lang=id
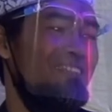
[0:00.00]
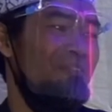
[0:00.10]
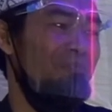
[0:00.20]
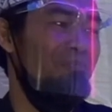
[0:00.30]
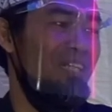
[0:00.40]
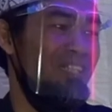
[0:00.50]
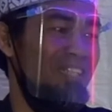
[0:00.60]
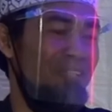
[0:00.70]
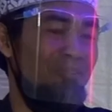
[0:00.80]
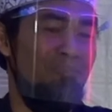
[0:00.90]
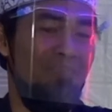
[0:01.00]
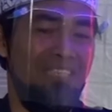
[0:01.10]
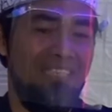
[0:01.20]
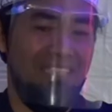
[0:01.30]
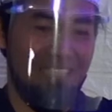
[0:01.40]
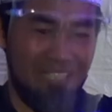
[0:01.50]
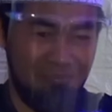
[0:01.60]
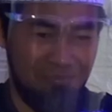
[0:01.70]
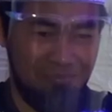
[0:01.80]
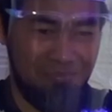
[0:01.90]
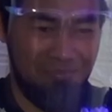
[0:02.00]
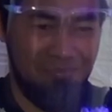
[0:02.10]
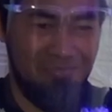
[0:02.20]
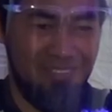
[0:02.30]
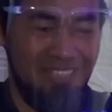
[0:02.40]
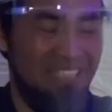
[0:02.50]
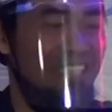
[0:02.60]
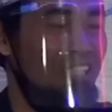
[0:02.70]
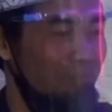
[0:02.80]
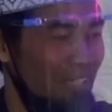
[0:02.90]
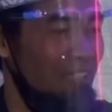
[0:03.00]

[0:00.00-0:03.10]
bagi Islam. Ini hikmah yang